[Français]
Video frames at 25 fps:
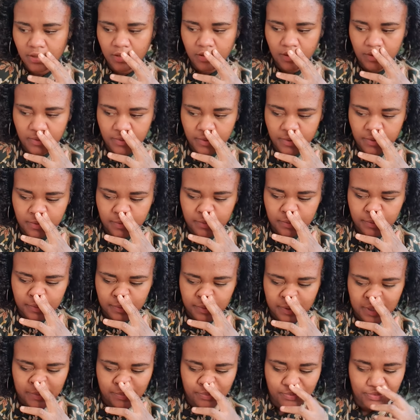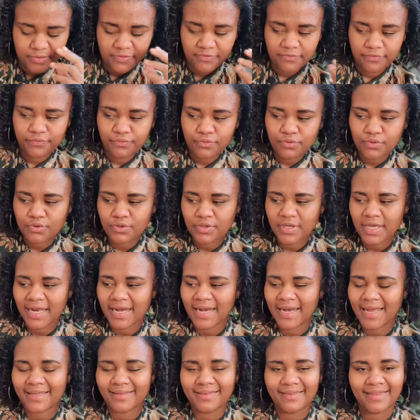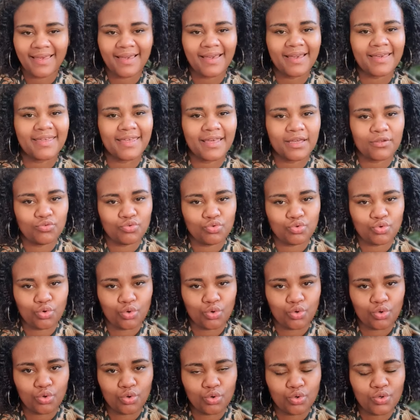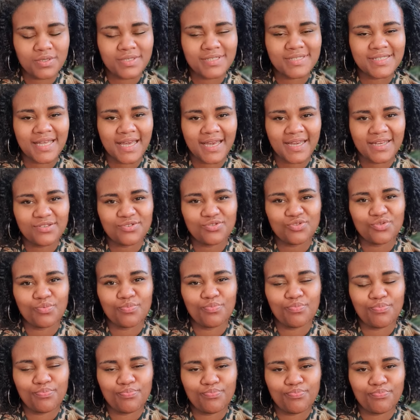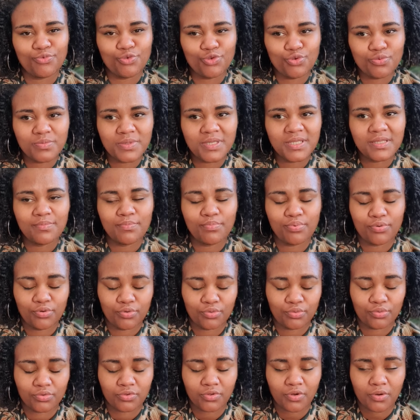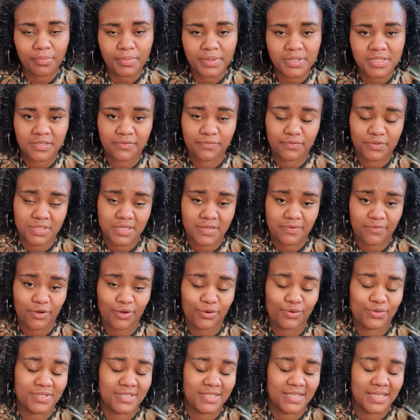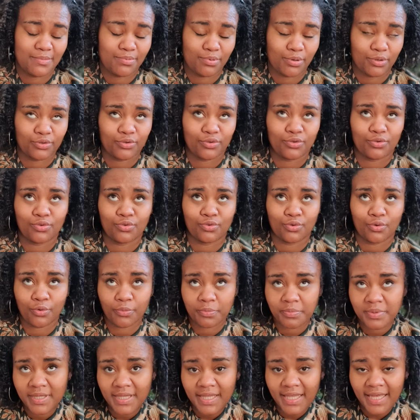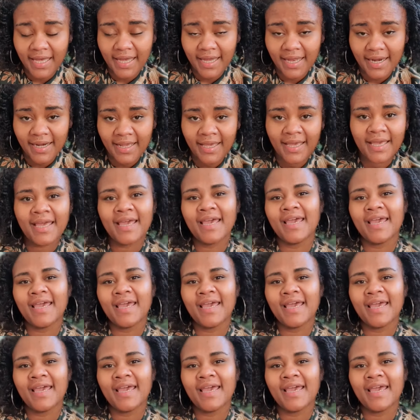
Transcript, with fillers: Euh, et puis vu qu'il y a de la terre et qu'il y a du coco, ça reste humide plus longtemps parce qu'il faut savoir que c'est des plantes tropicales.